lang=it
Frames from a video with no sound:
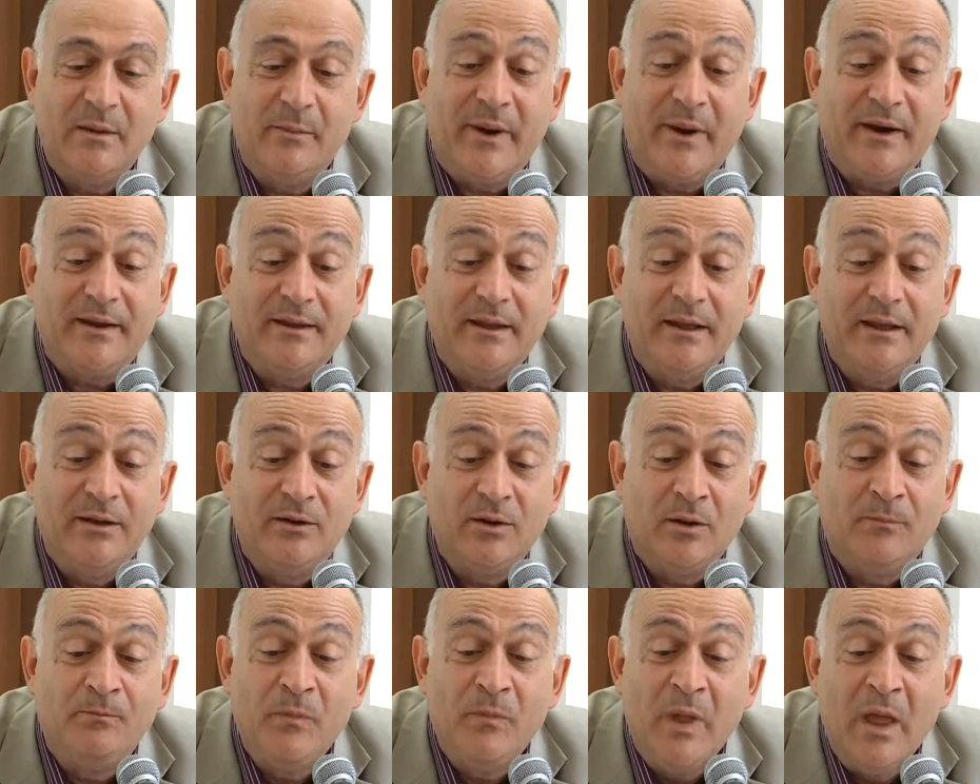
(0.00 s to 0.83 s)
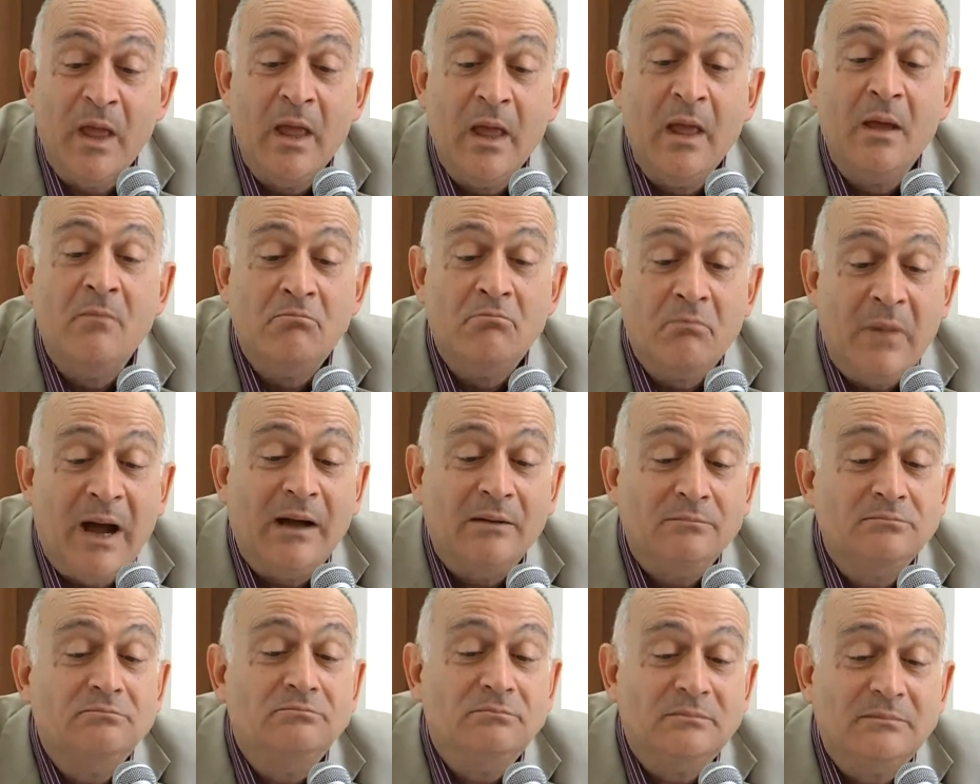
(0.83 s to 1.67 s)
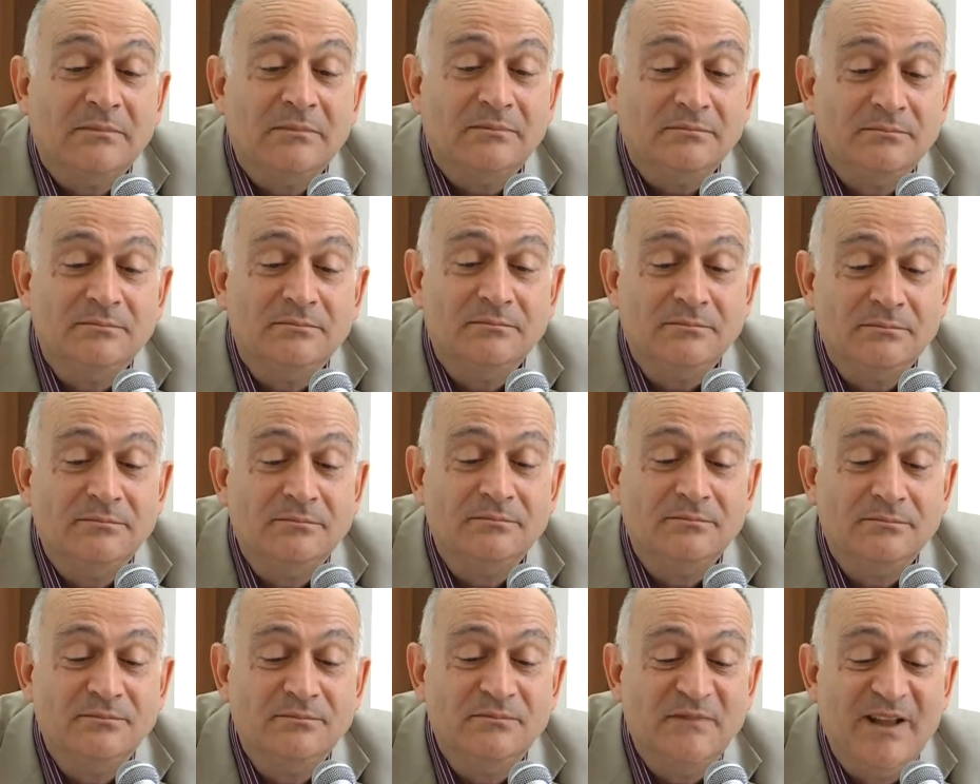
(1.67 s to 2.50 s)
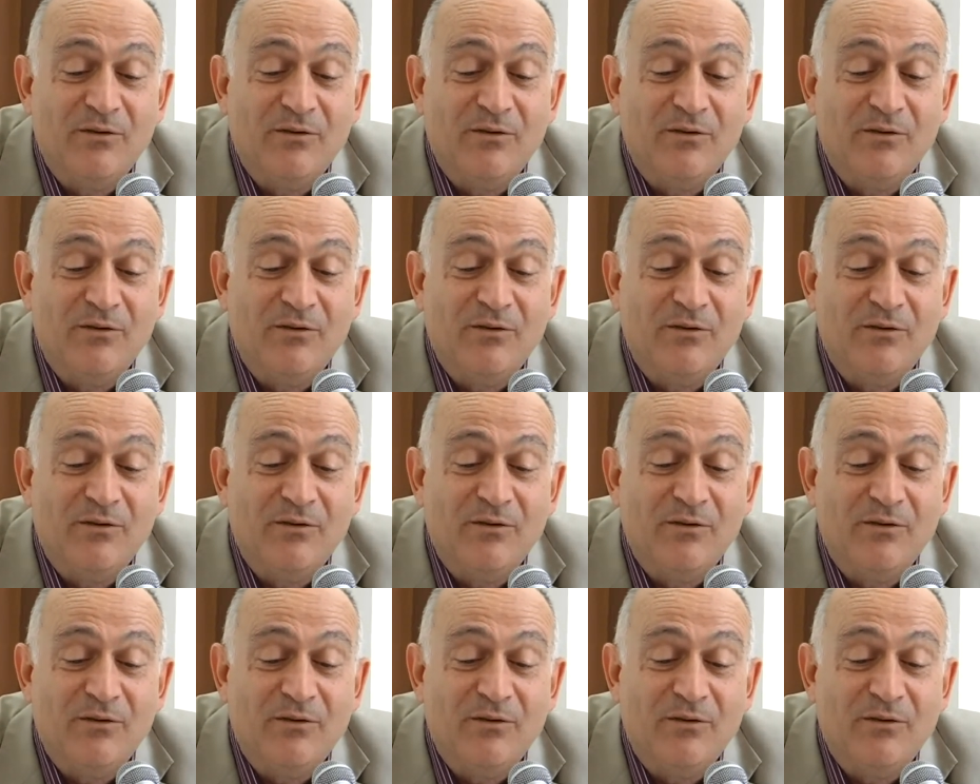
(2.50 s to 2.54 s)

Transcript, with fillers: di partito, ma mm,